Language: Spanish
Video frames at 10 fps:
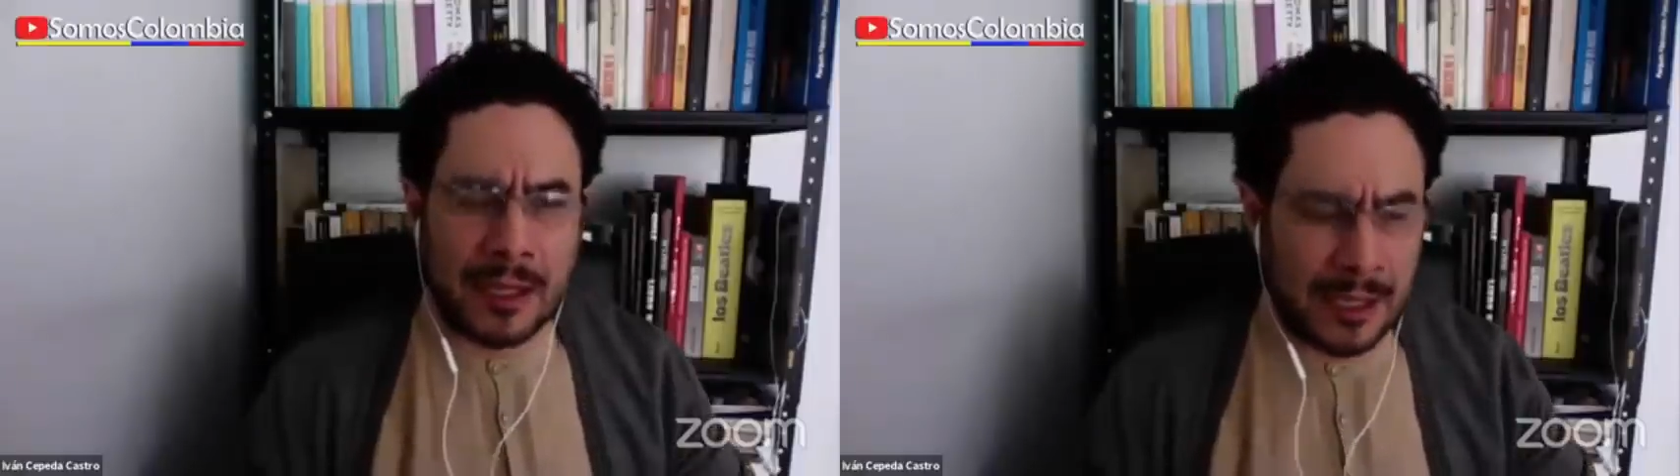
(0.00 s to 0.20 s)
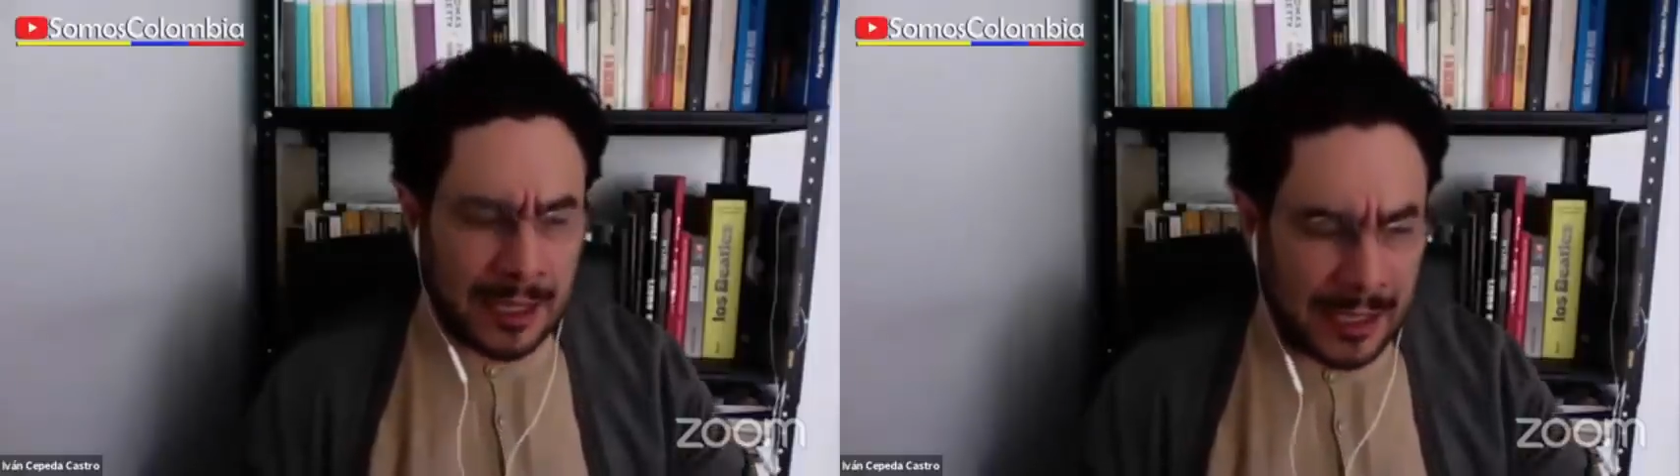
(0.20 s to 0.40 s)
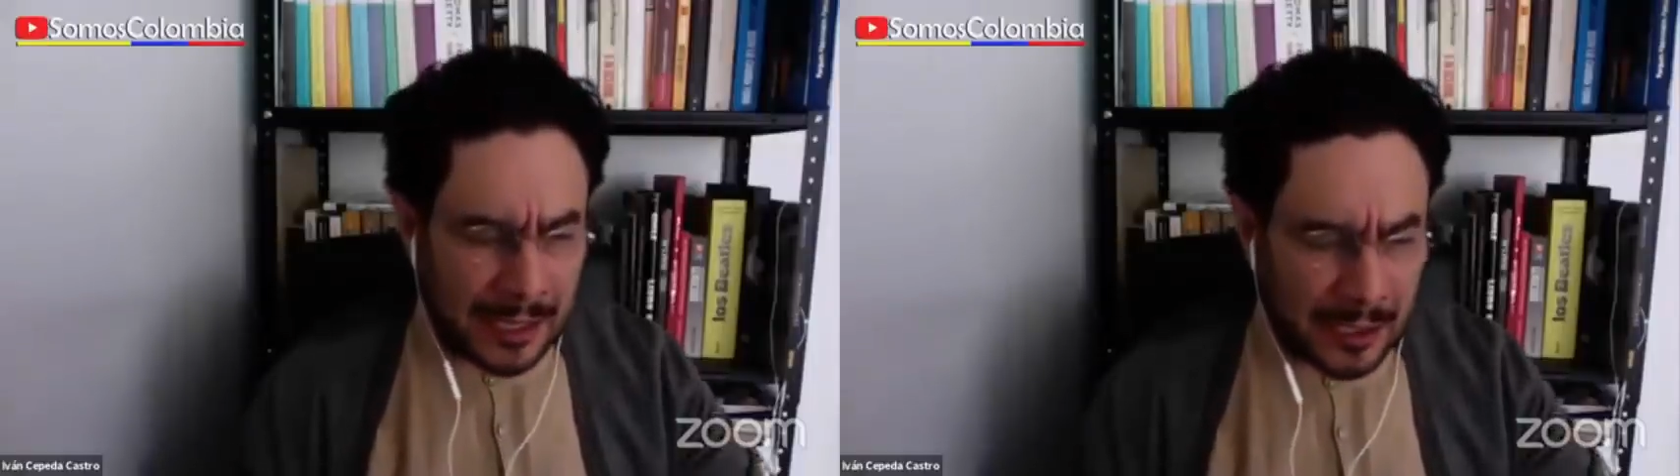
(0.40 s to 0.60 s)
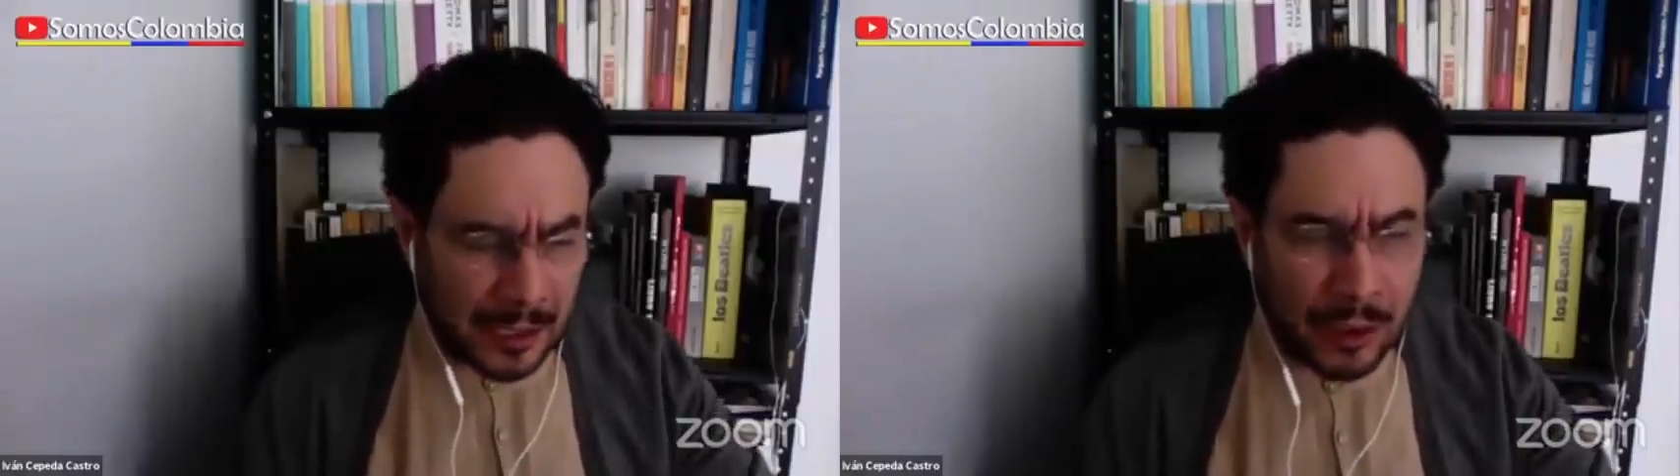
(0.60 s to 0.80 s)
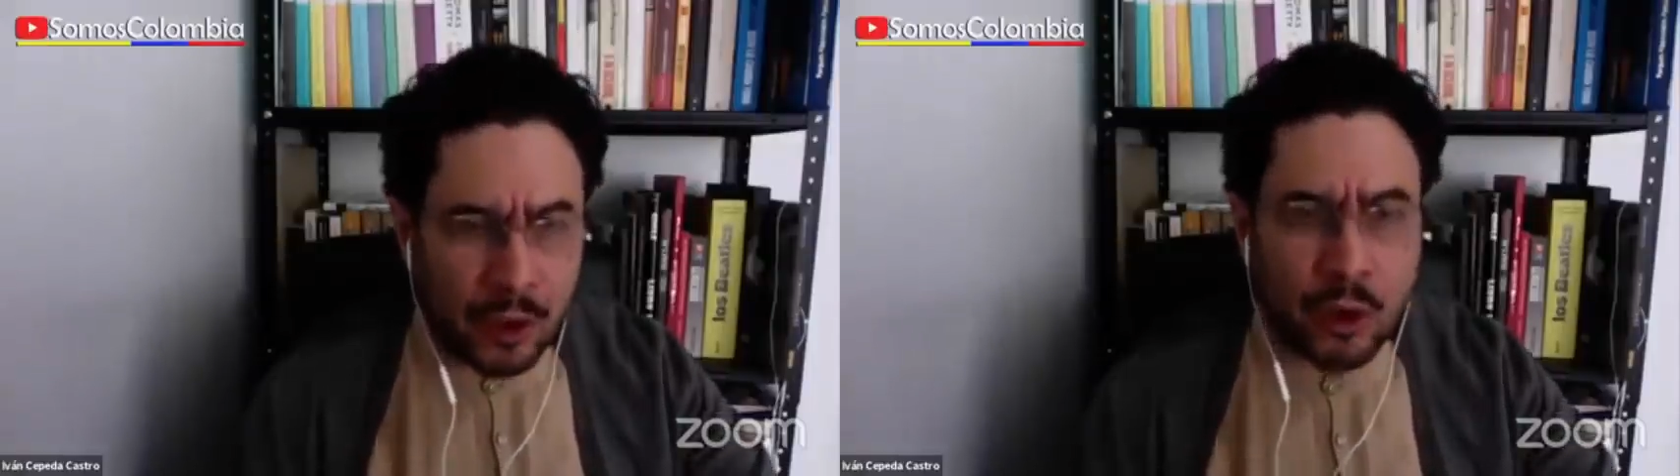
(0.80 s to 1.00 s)
eh,
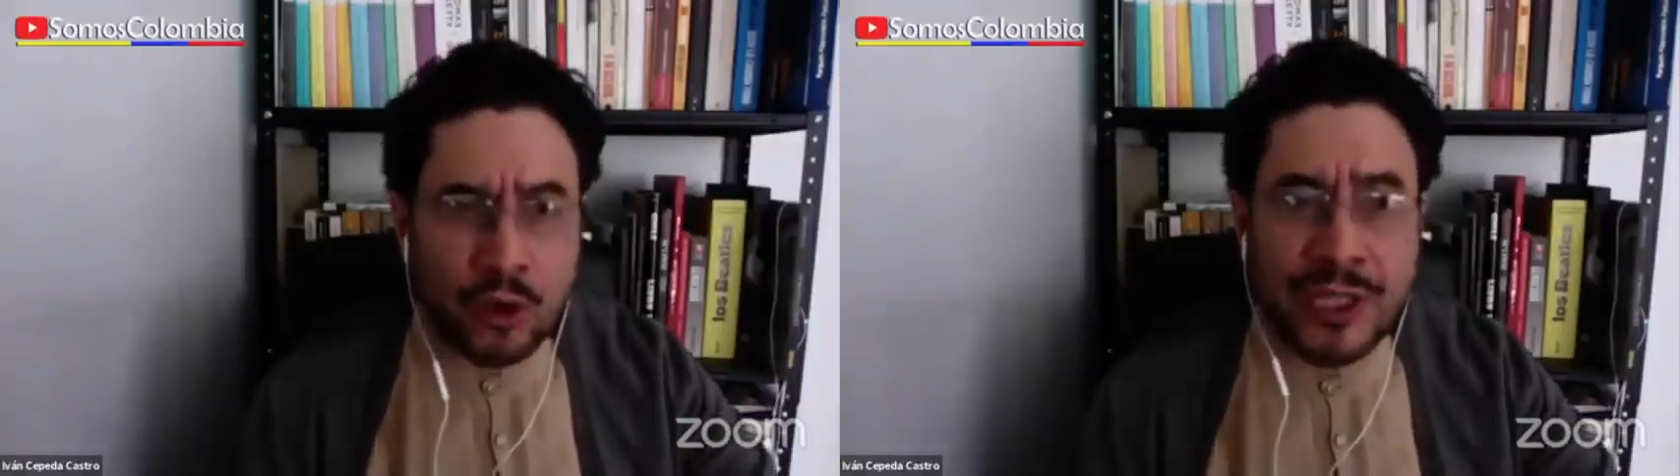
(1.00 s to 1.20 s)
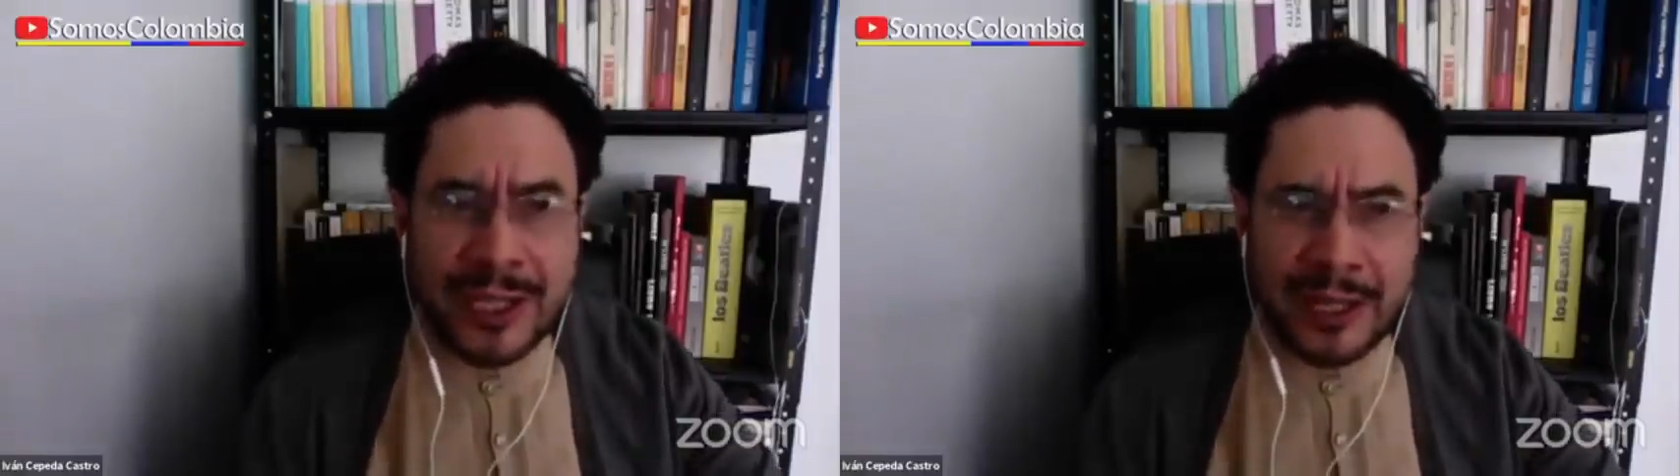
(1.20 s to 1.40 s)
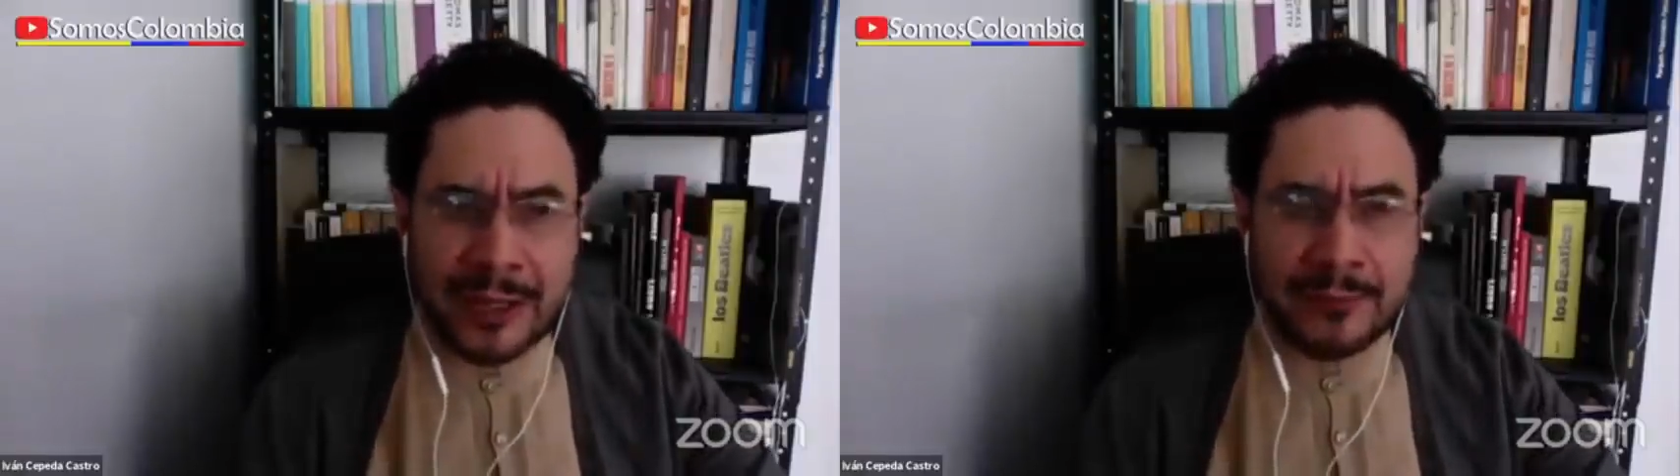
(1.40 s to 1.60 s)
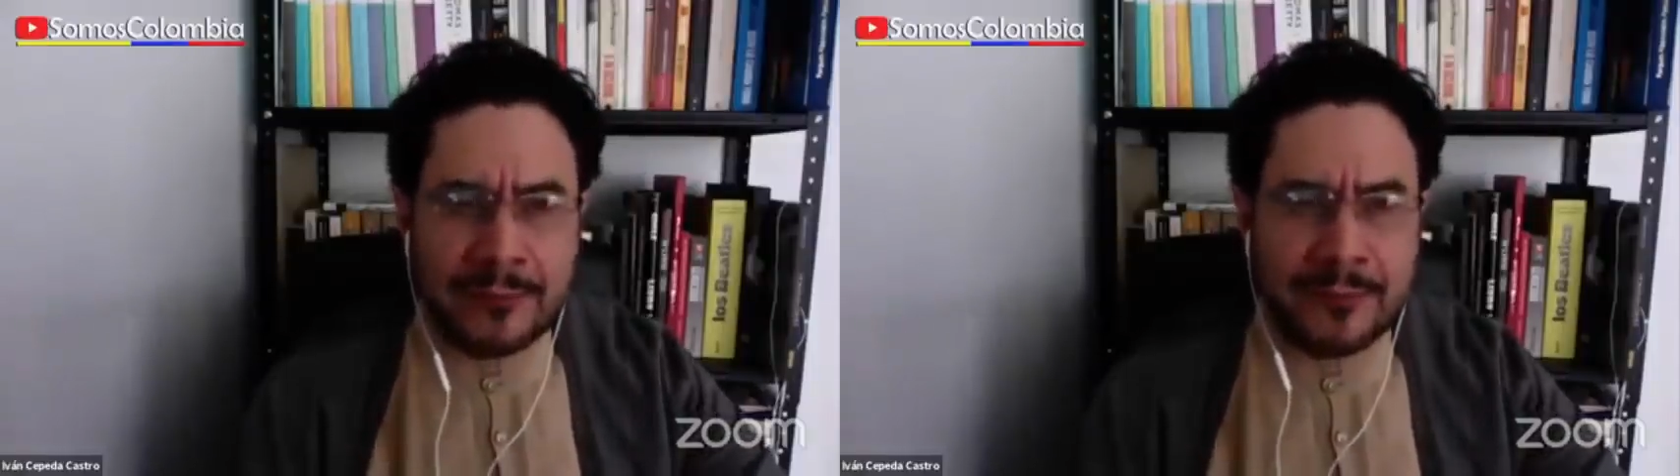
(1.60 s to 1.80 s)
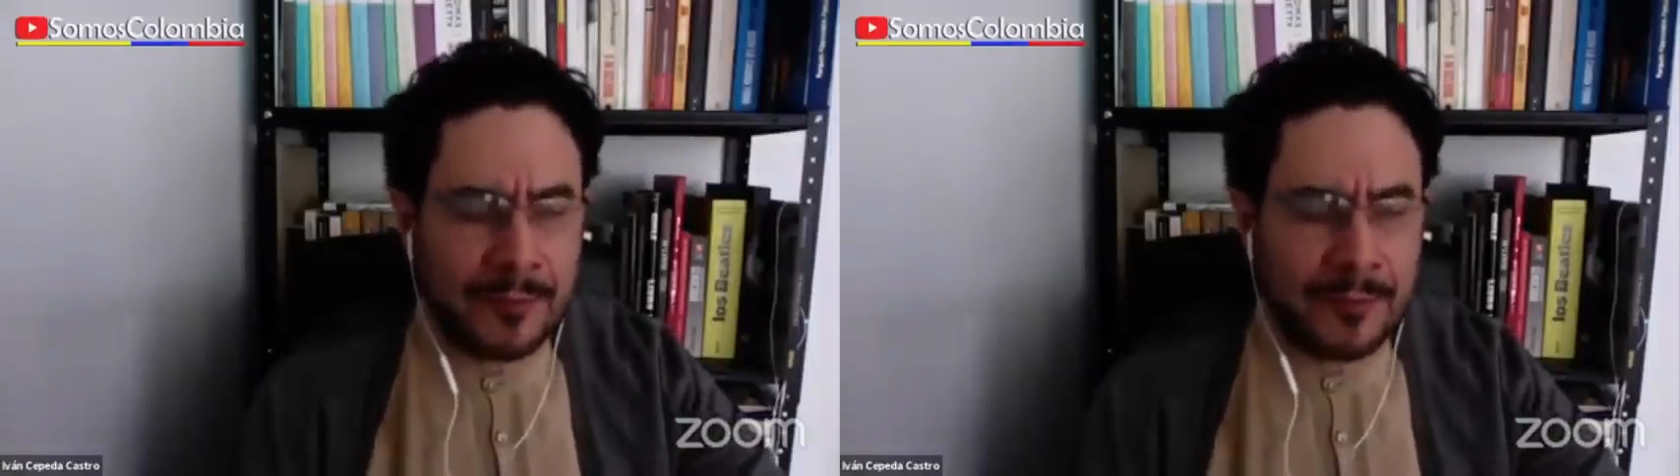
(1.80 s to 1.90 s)
grosera